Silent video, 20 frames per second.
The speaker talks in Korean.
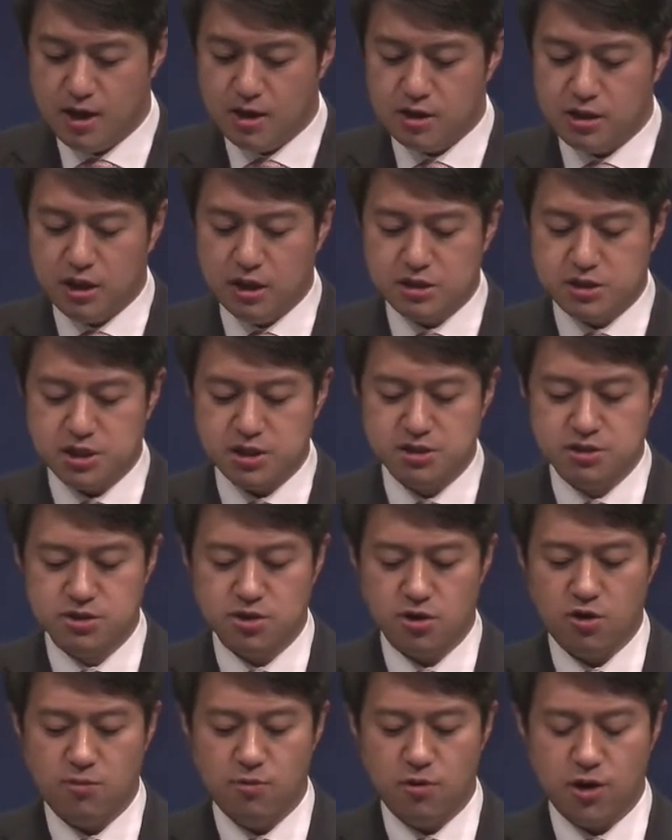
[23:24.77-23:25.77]
이
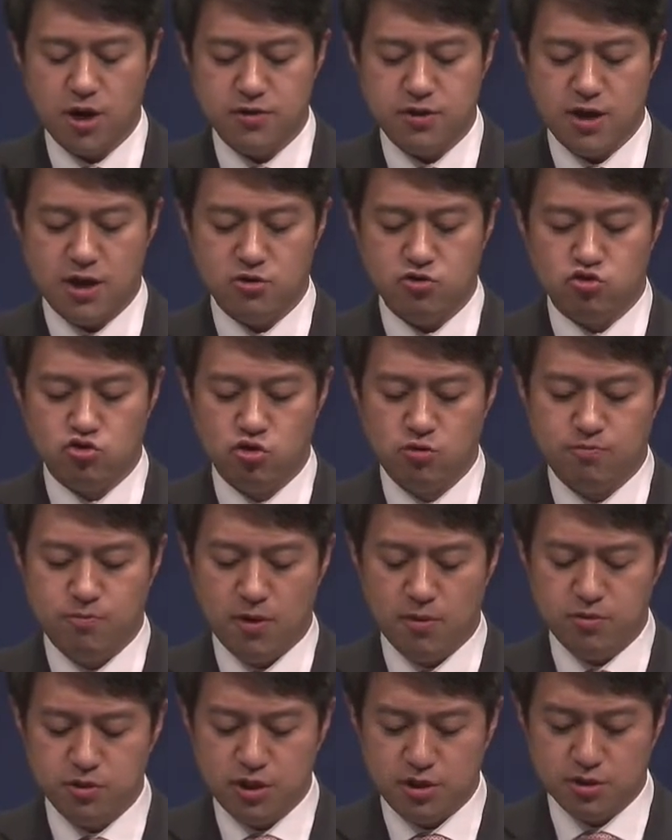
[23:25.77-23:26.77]
진설병에 대한
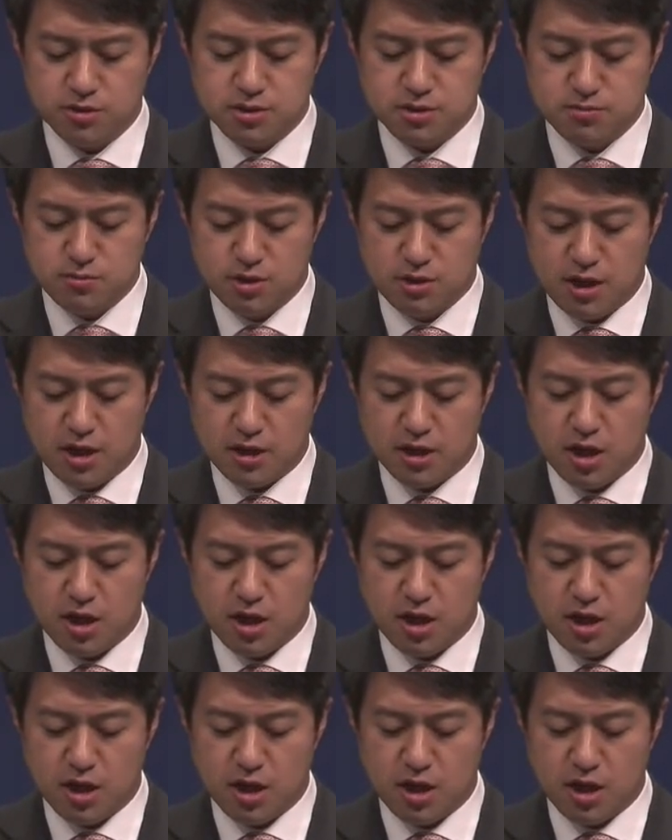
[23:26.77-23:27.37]
율법은 이렇습니다.